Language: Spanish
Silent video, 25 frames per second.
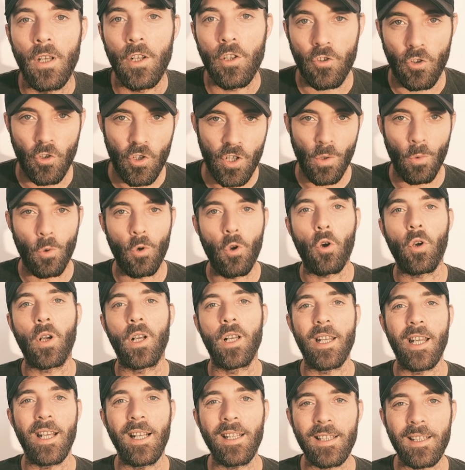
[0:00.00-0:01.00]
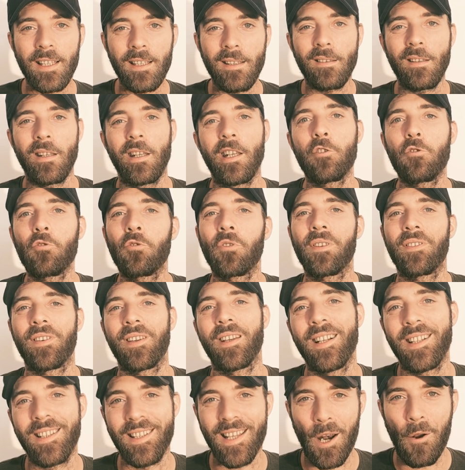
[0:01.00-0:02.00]
Yo llevo los clientes, ellos
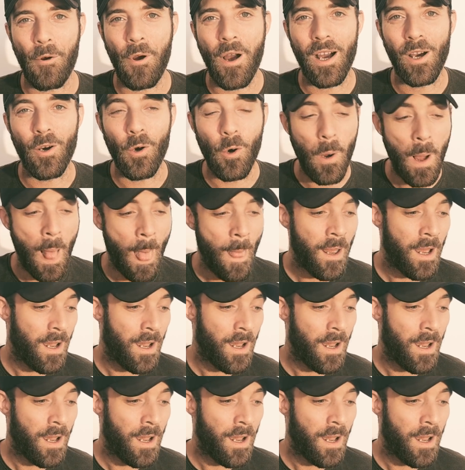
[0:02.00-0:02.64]
hacen el trabajo.